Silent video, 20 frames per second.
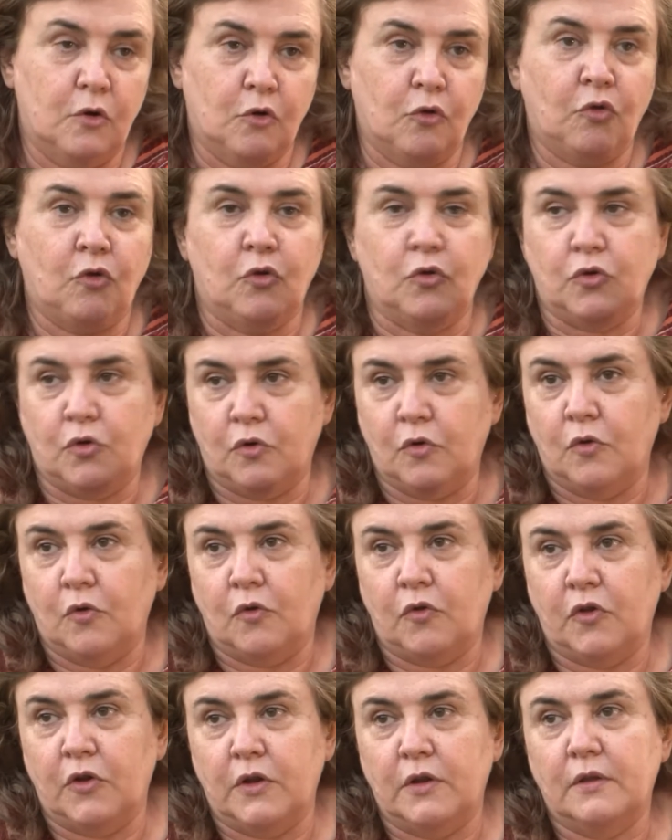los otros
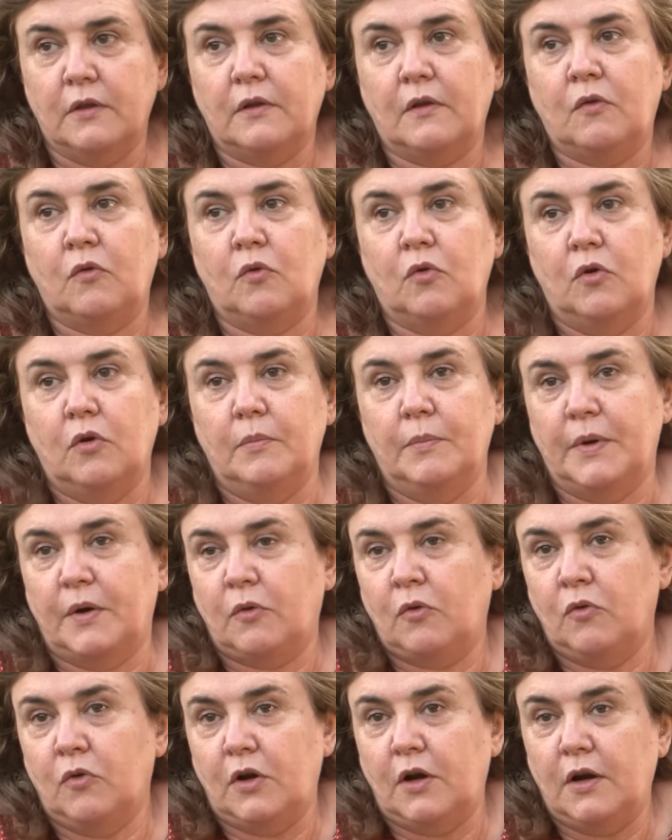docentes o el
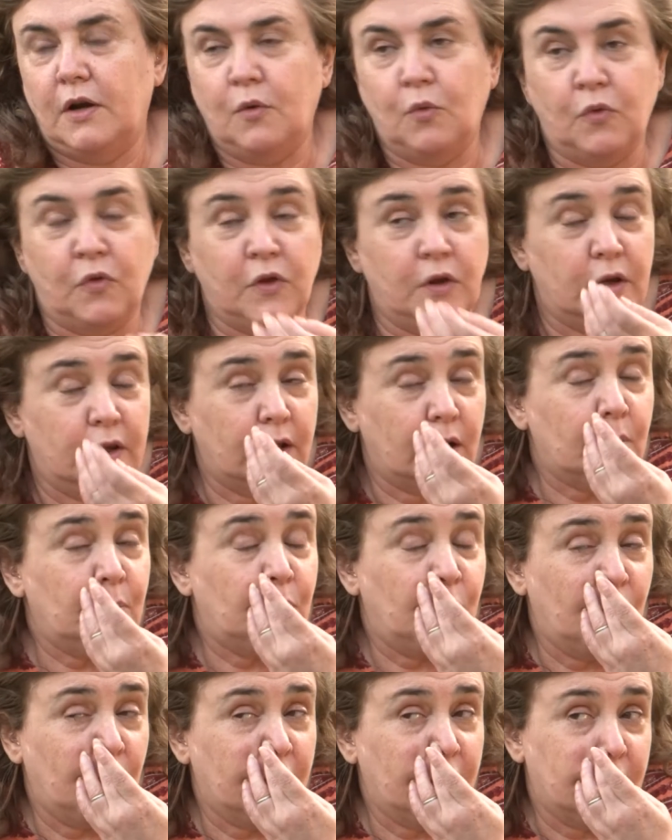personal auxiliar
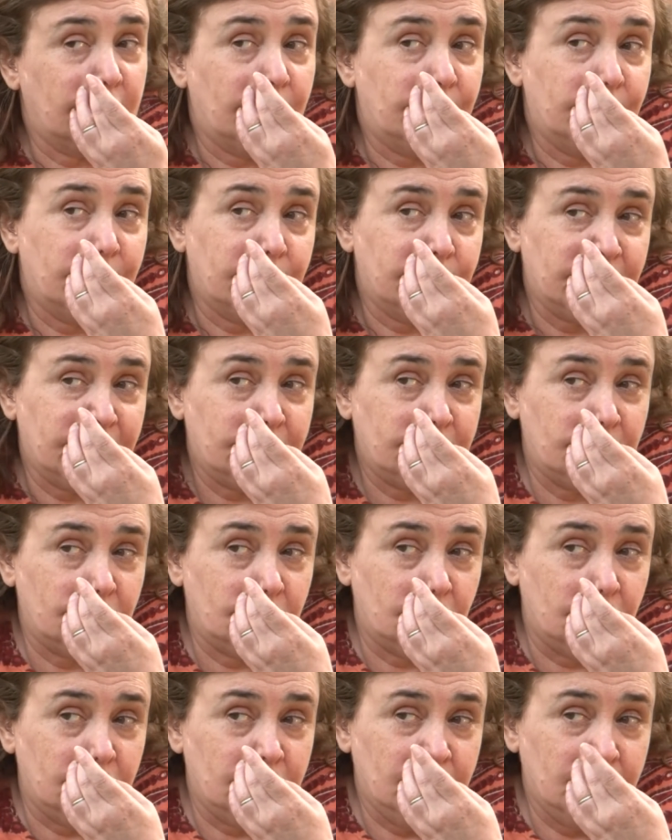pueden haber
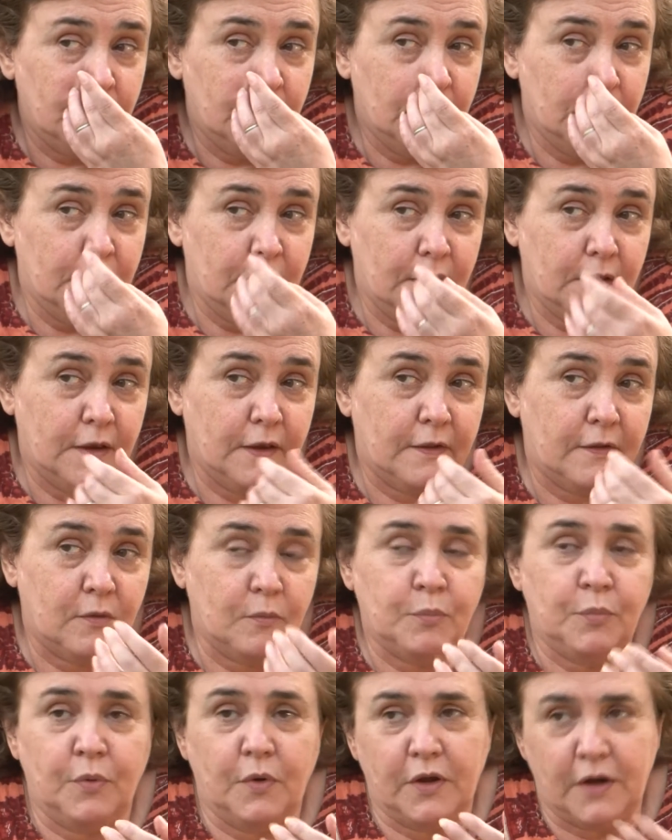visto,
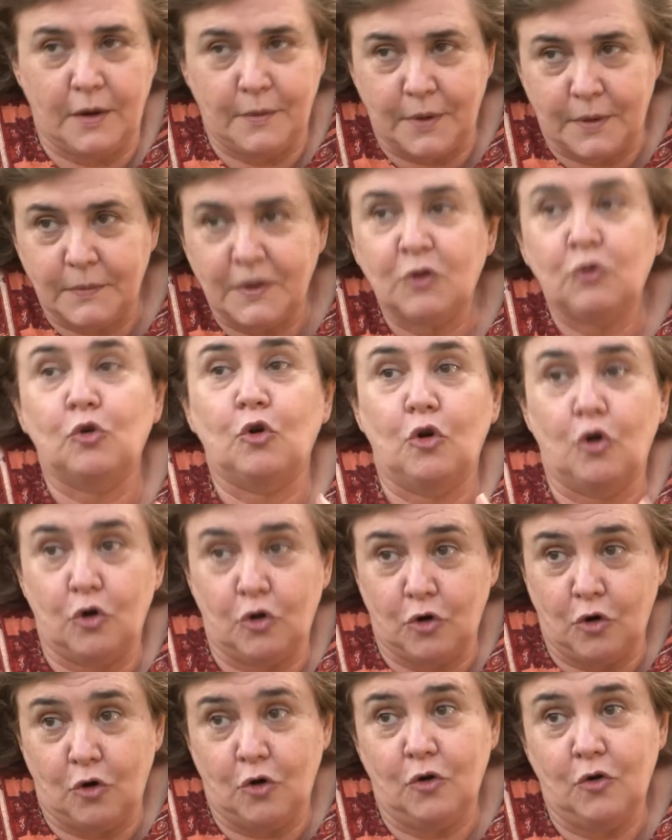pueden haber visto o
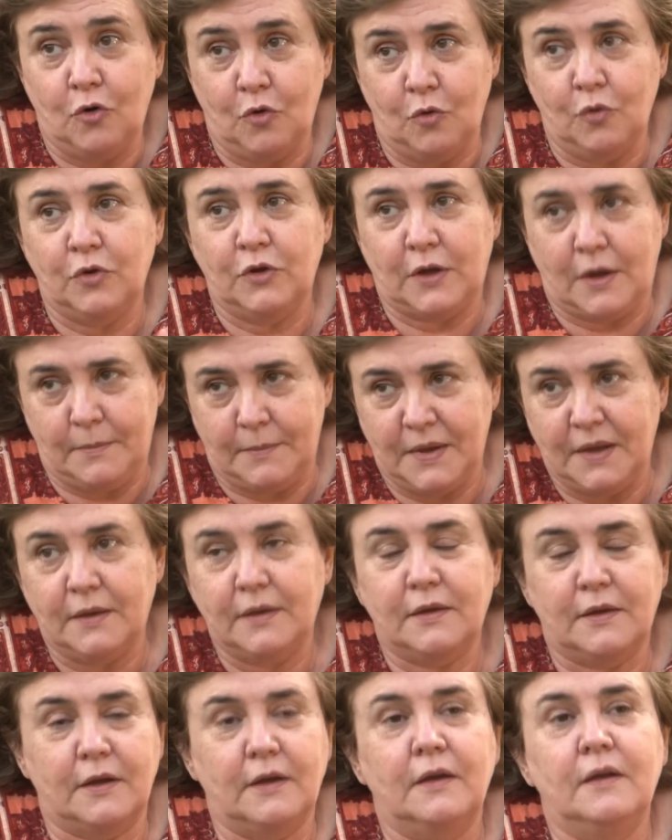no,
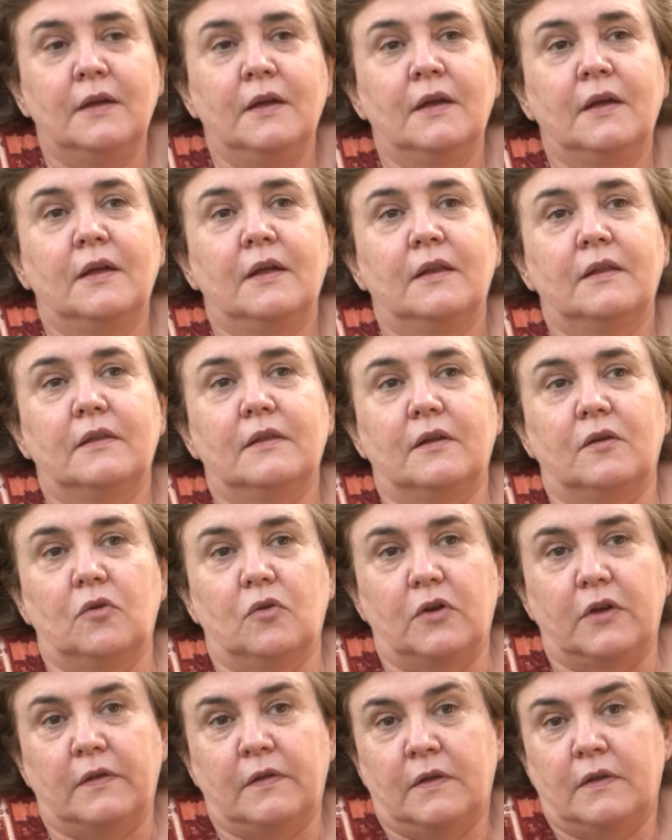justamente de
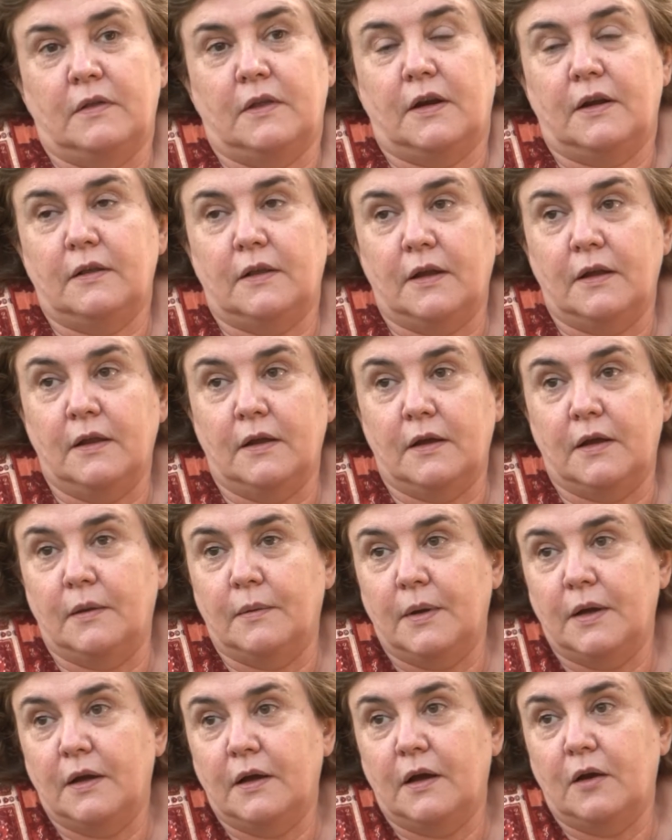lo que se trata es de que
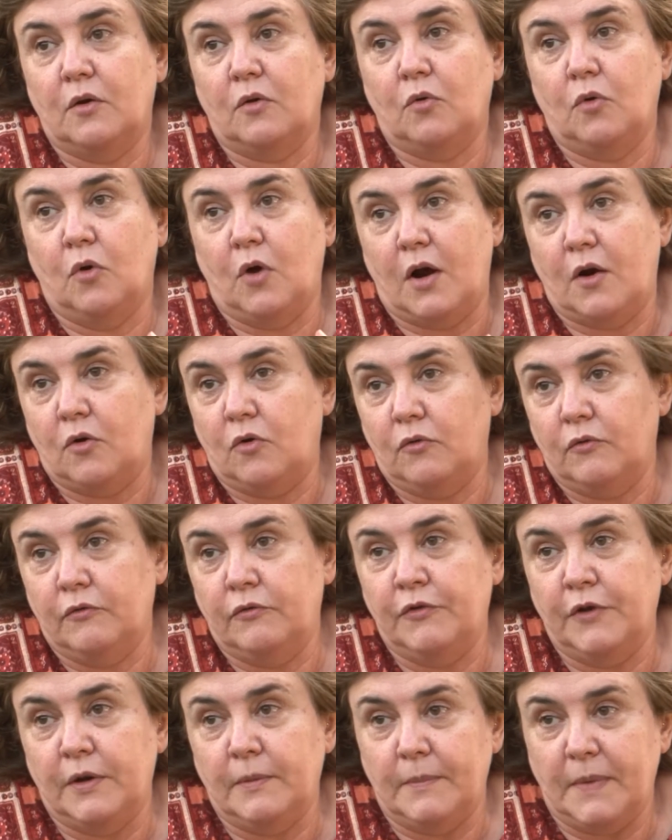vengan o a
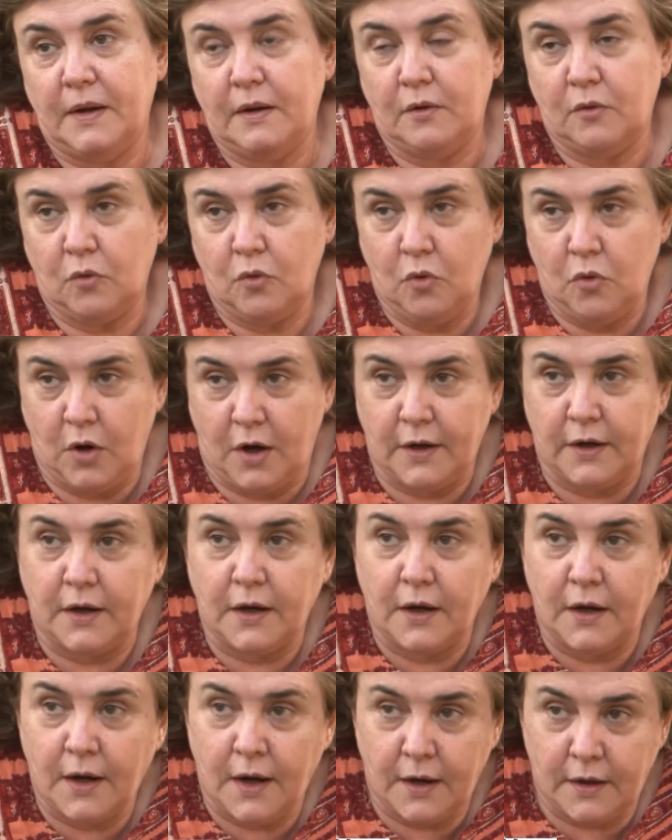confirmar o a
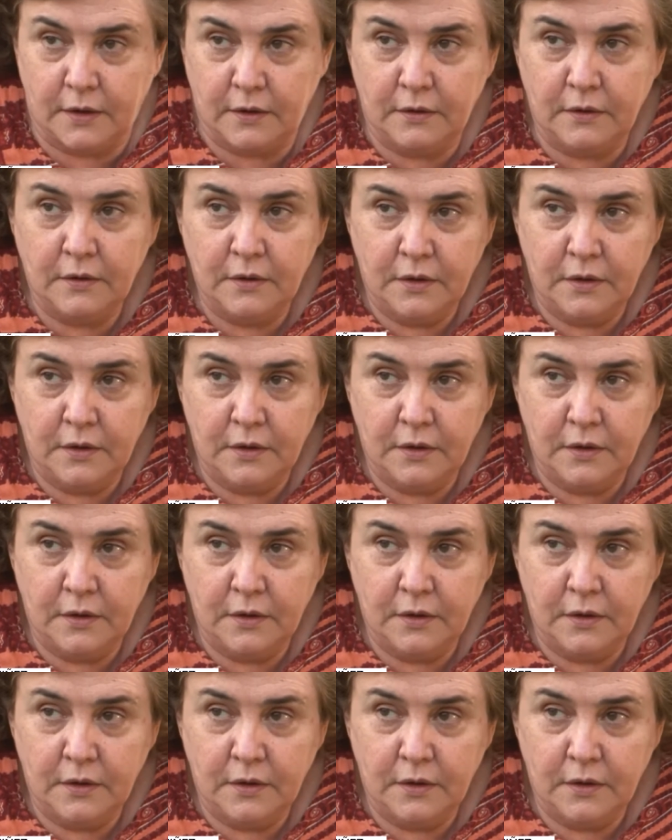negar